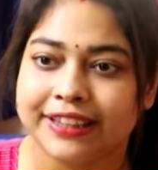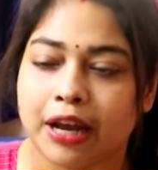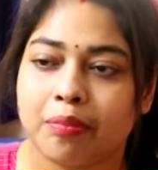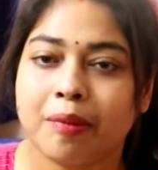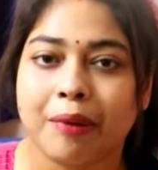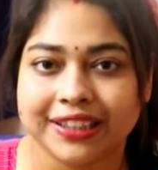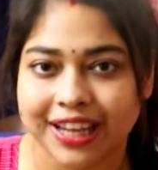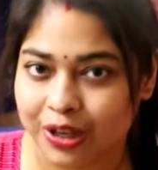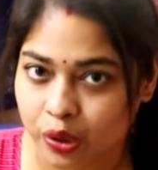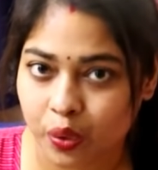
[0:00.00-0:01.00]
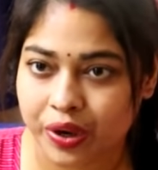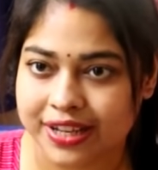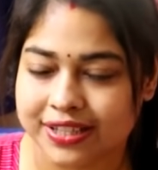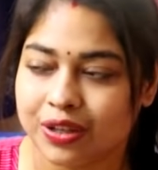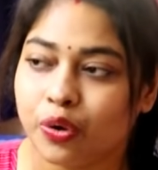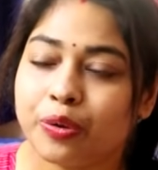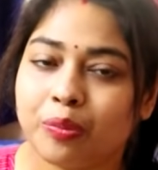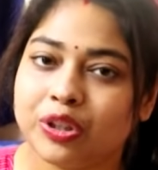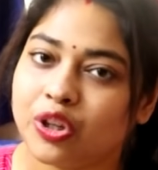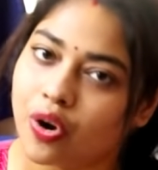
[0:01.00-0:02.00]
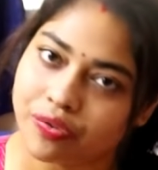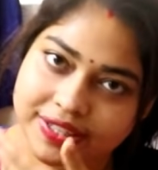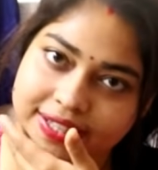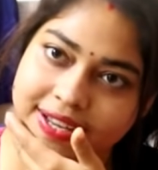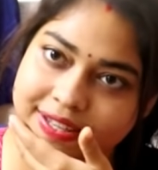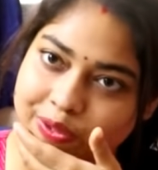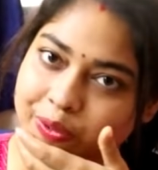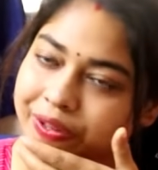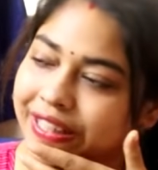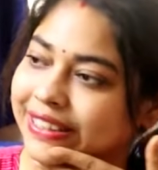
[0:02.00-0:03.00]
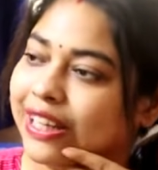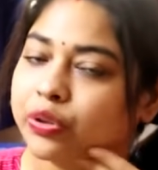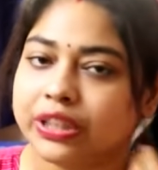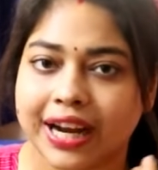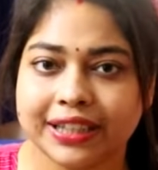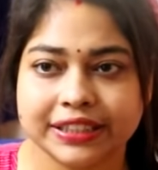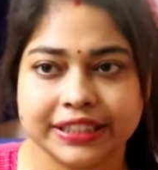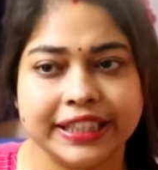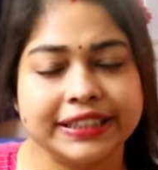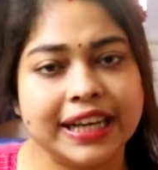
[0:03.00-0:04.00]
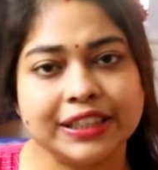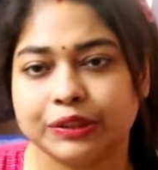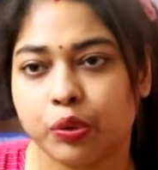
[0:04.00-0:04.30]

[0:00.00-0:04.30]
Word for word: তারপর মাথায় লোন আছে লোন বলতে অফিস থেকে কিছু লোন নিয়েছে দেখো তার যে যা